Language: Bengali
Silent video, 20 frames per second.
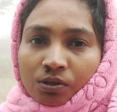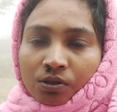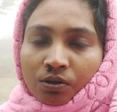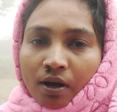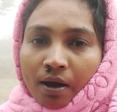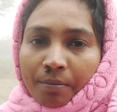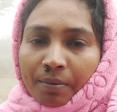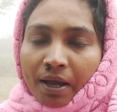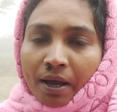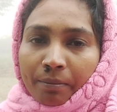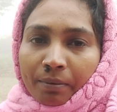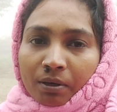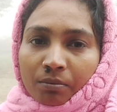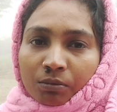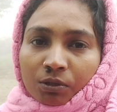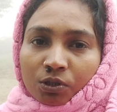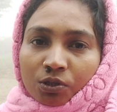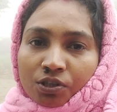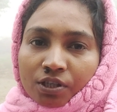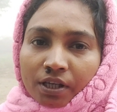তো আমি আমার
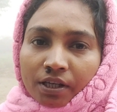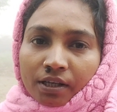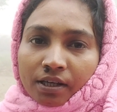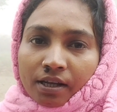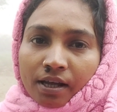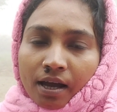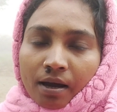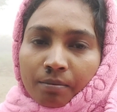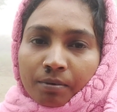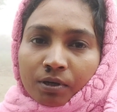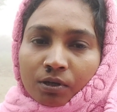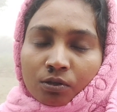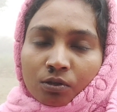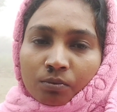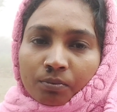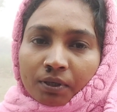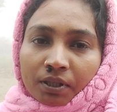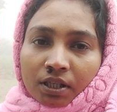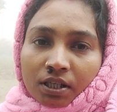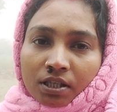মতো চ্যানেলে আবারও
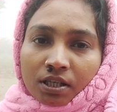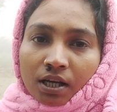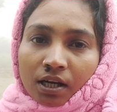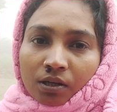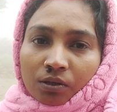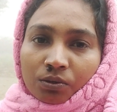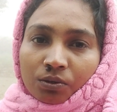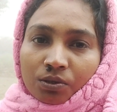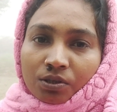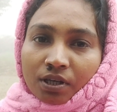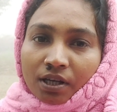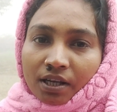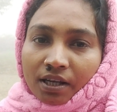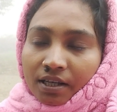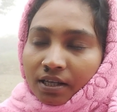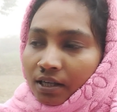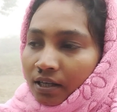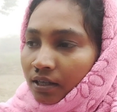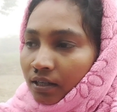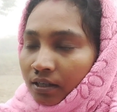তোমাদের স্বাগত জানাই